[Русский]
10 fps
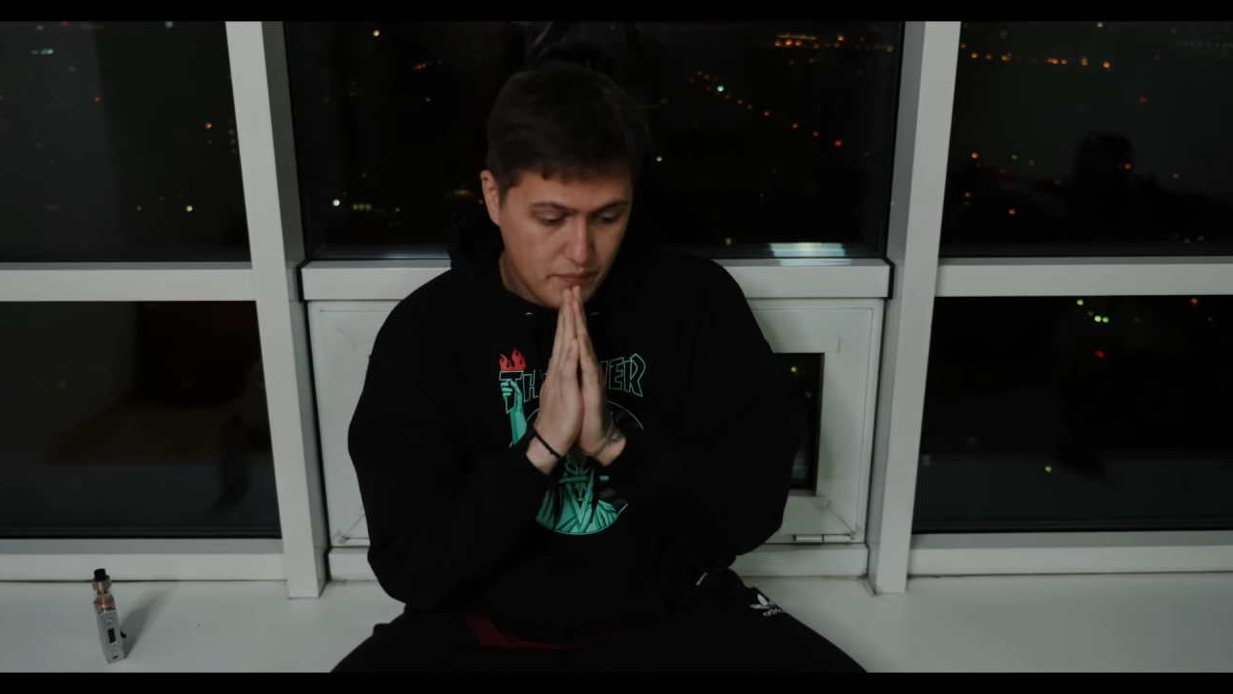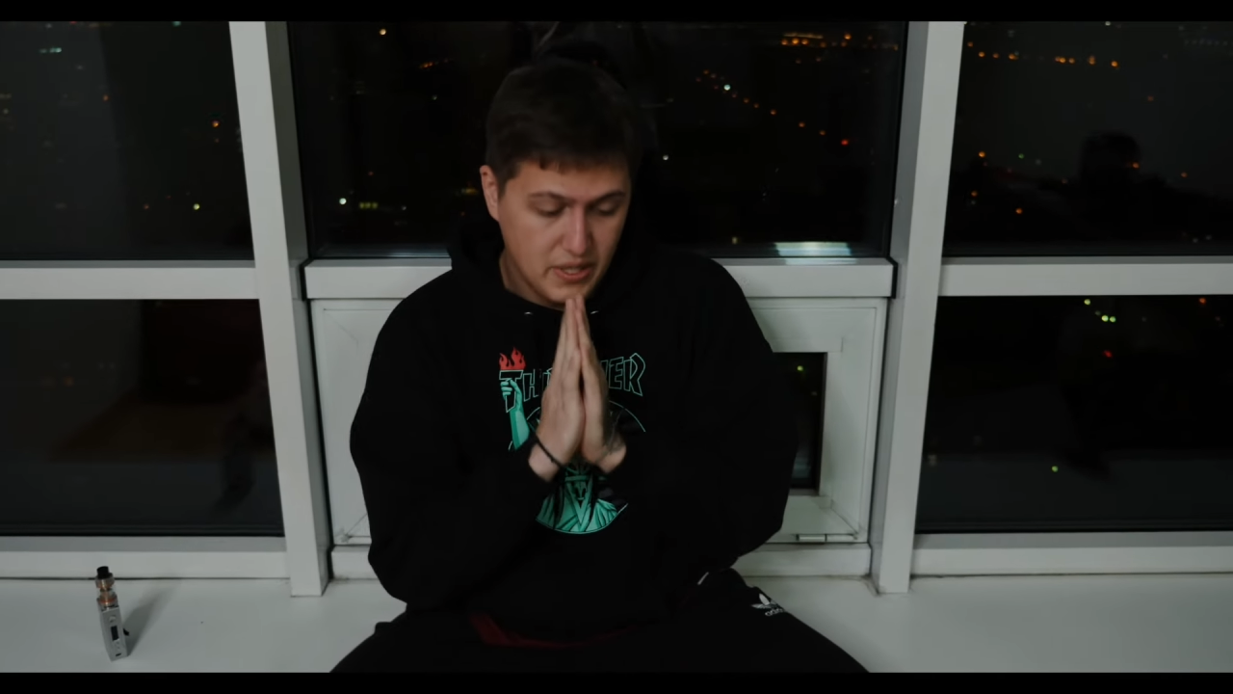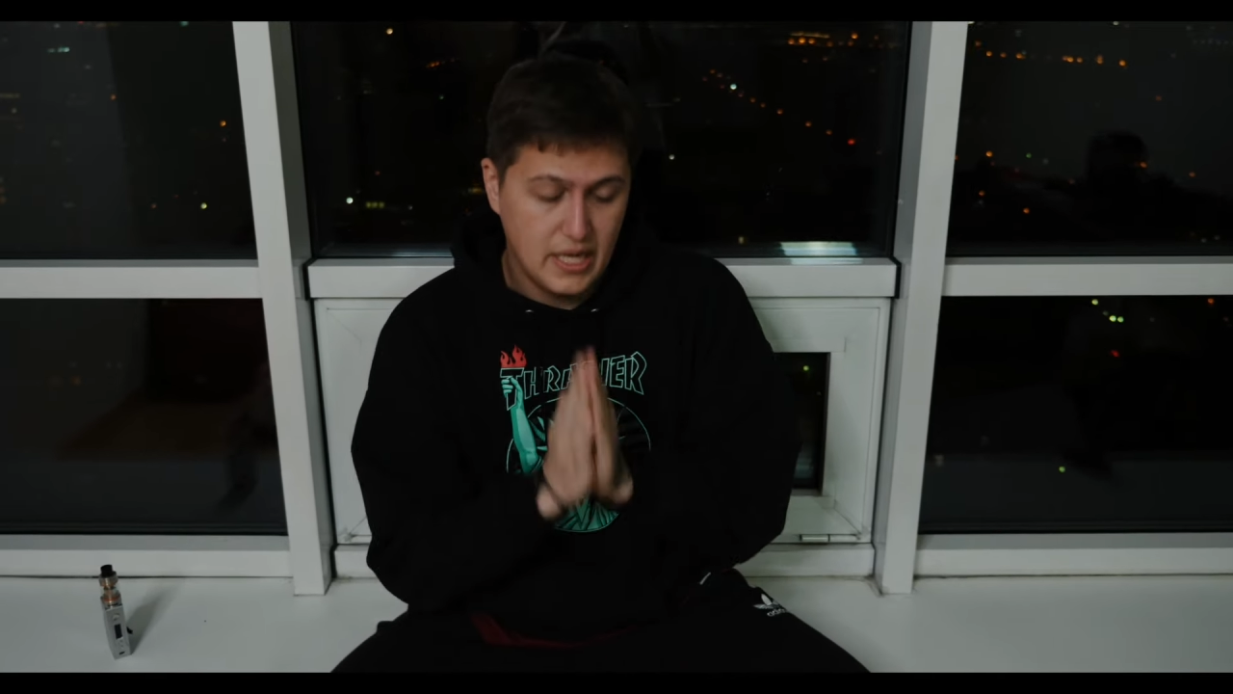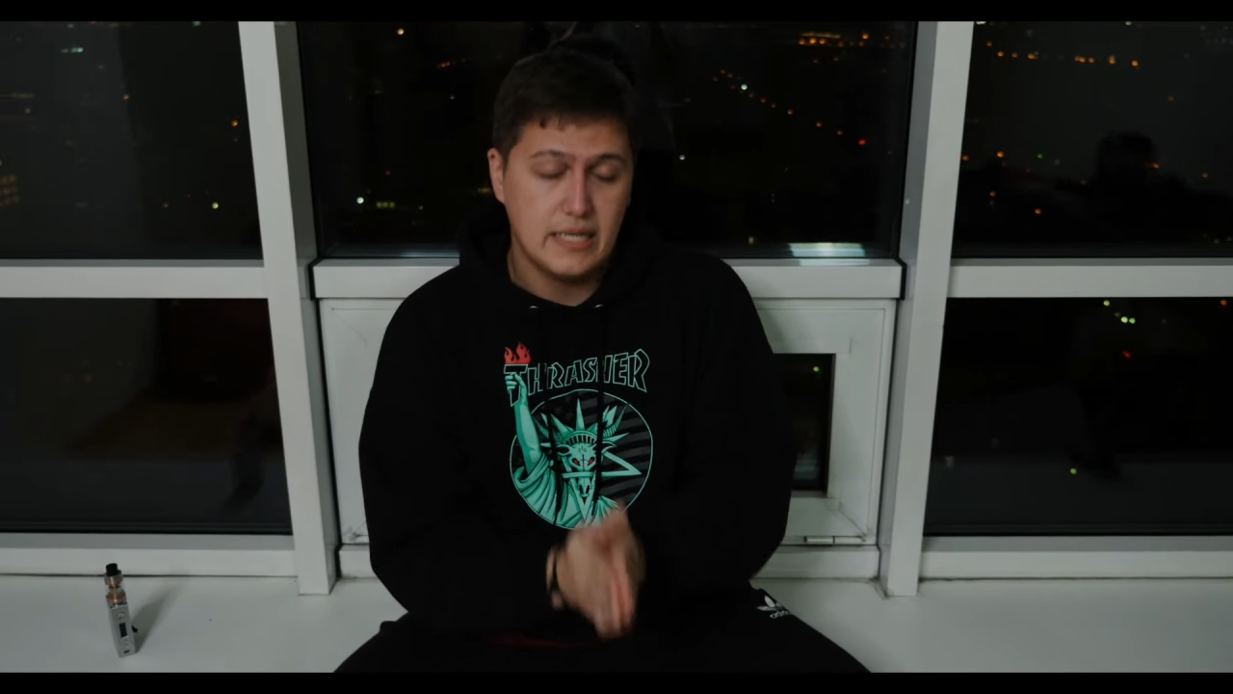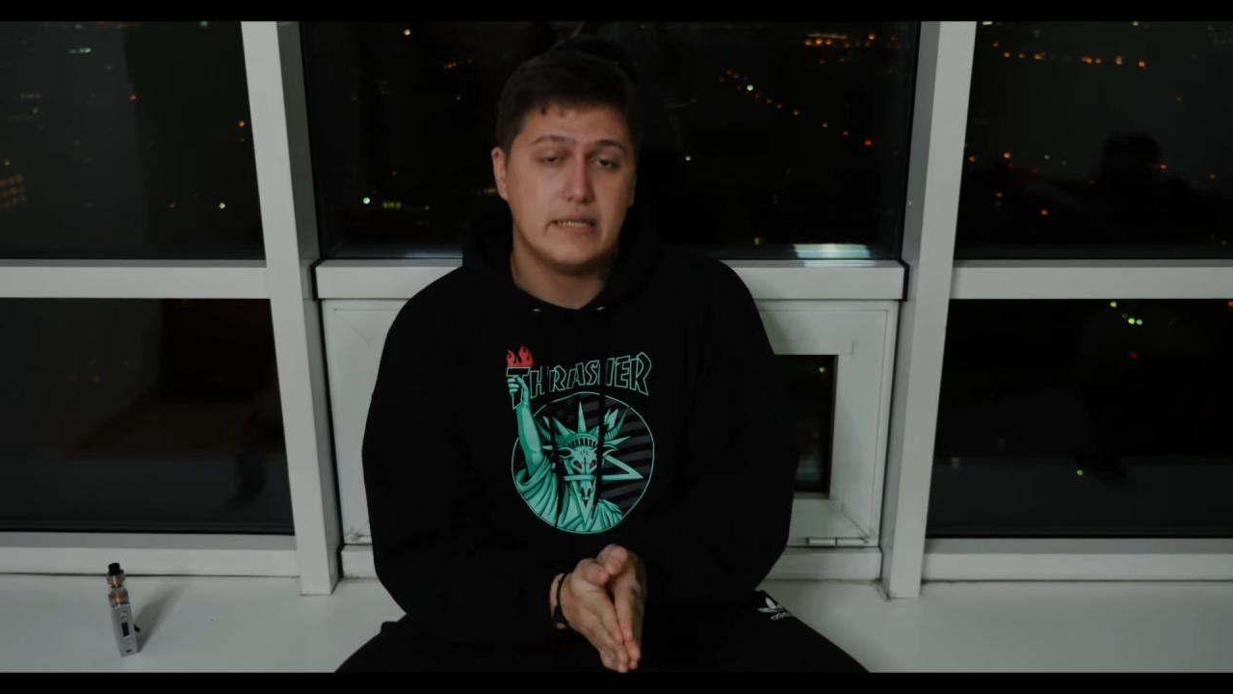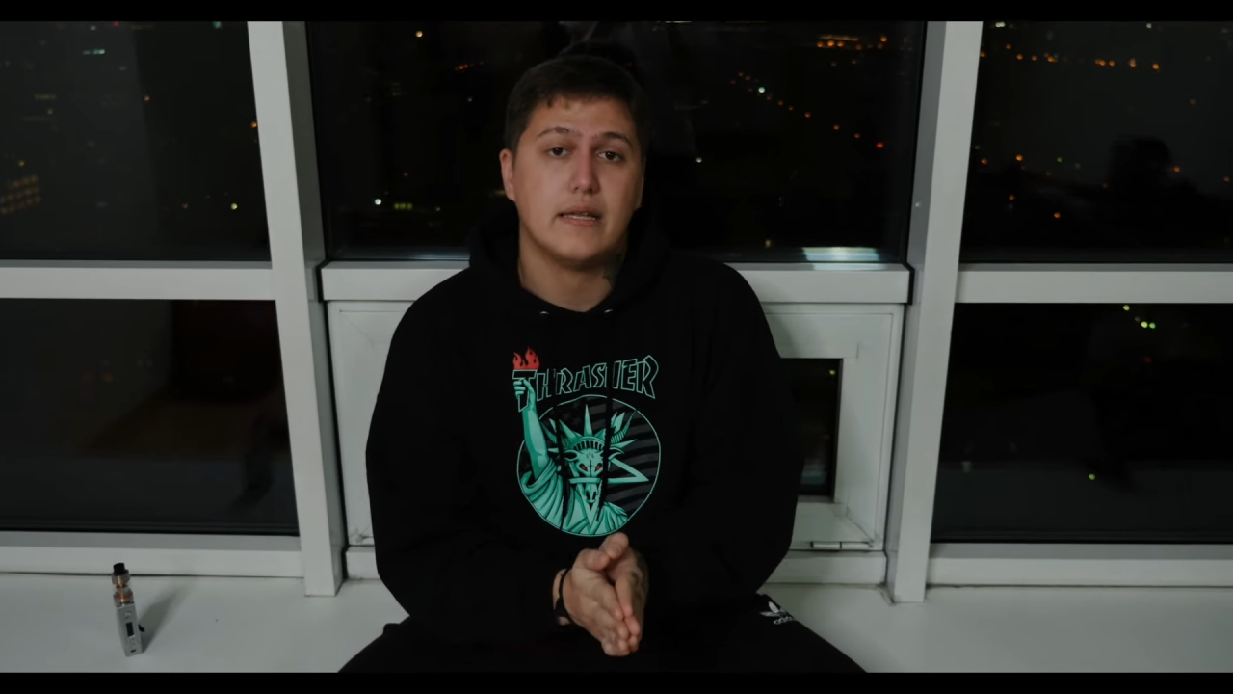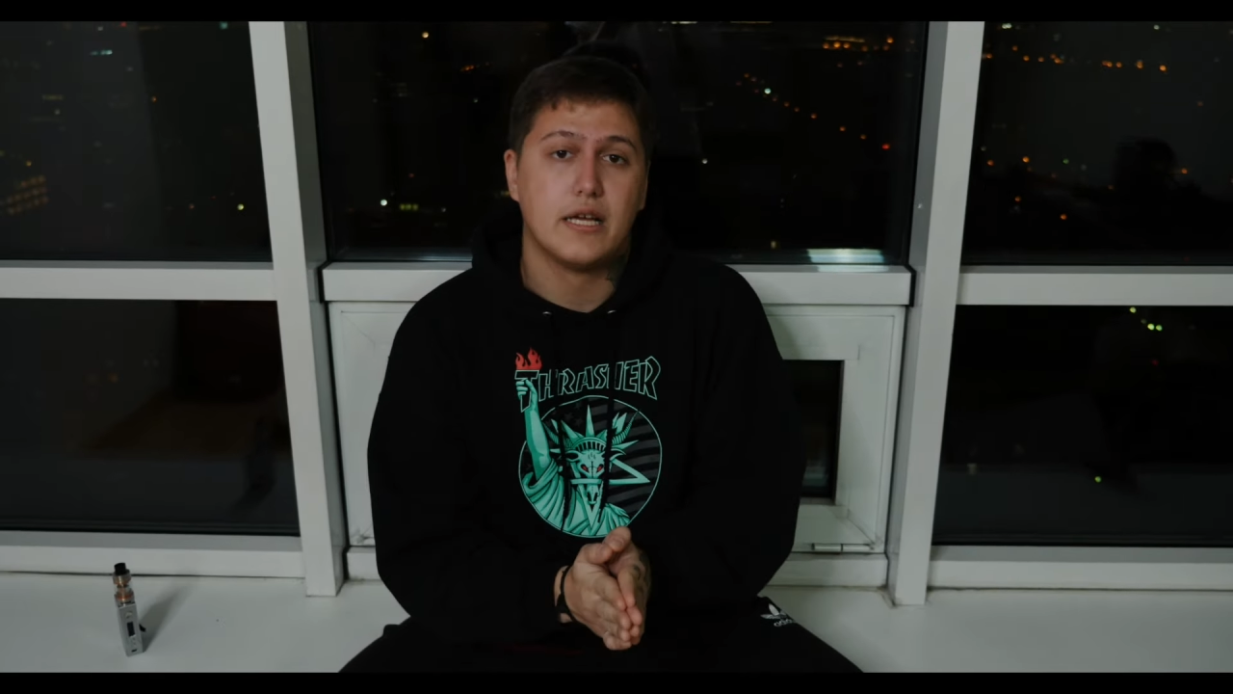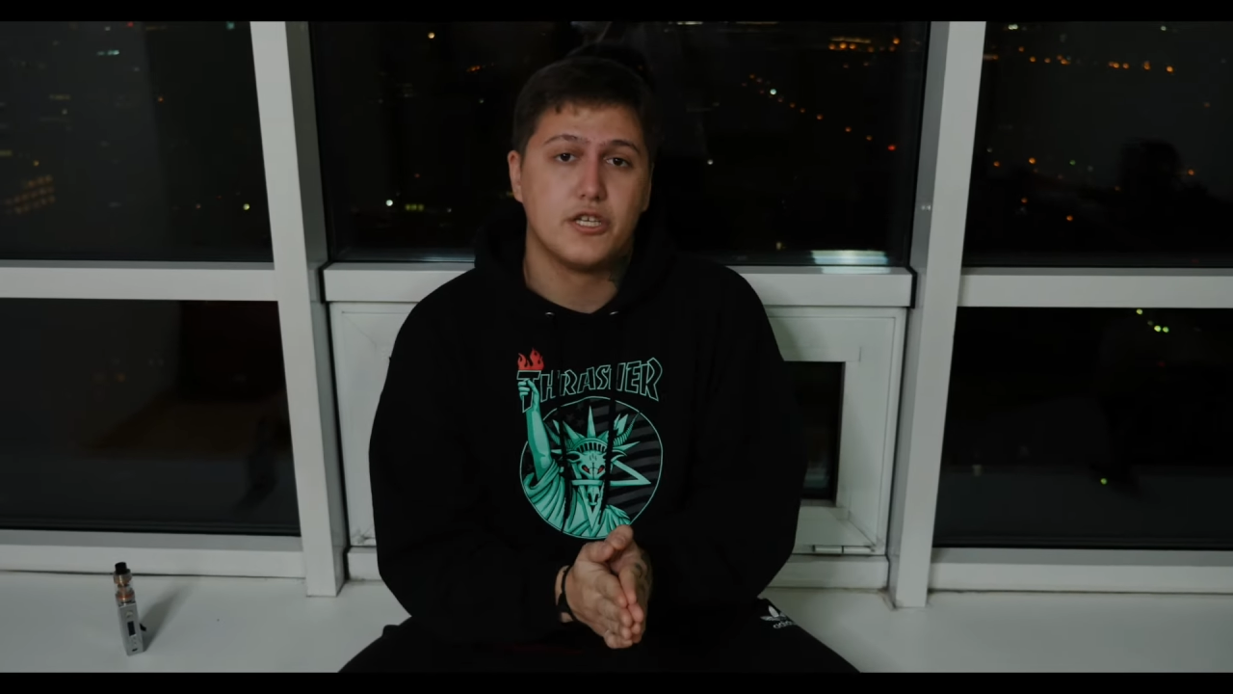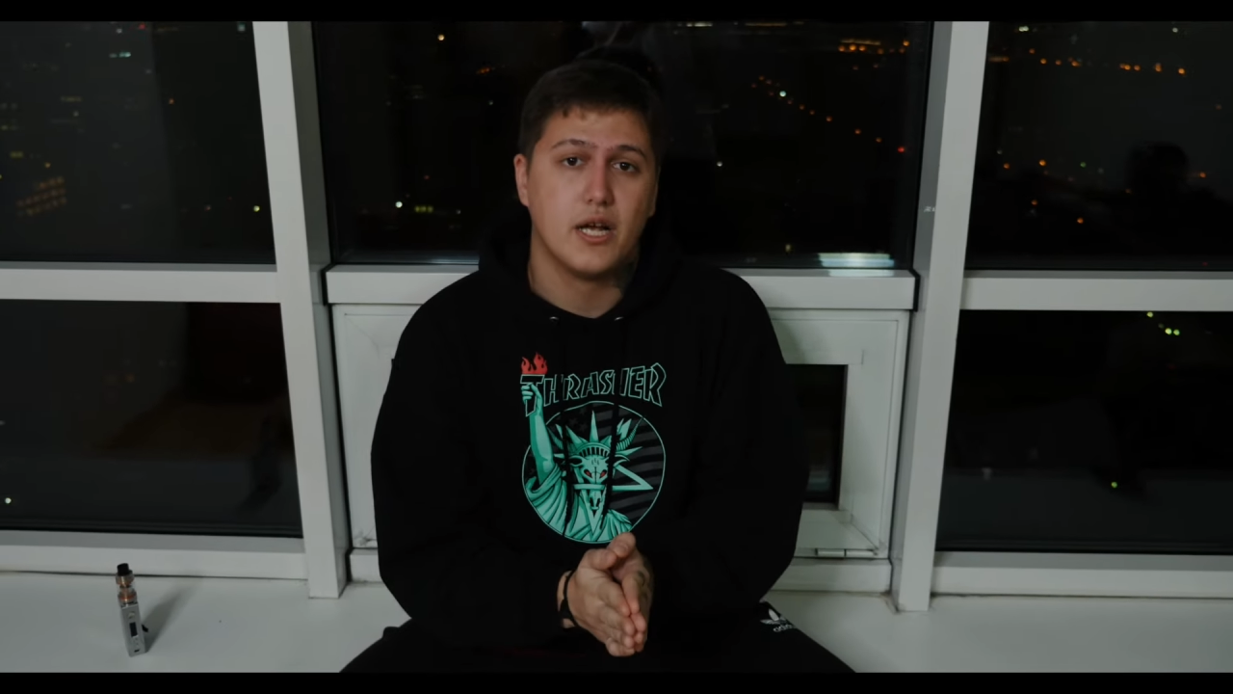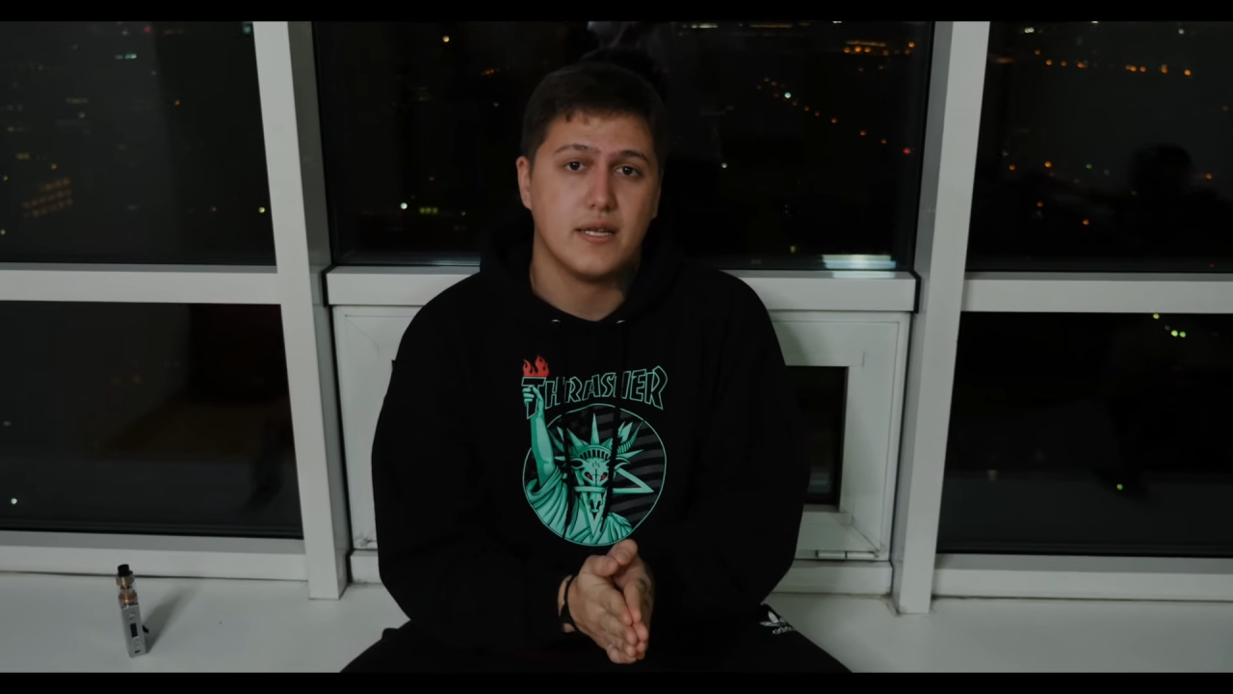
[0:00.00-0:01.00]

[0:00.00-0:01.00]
Приходите на наши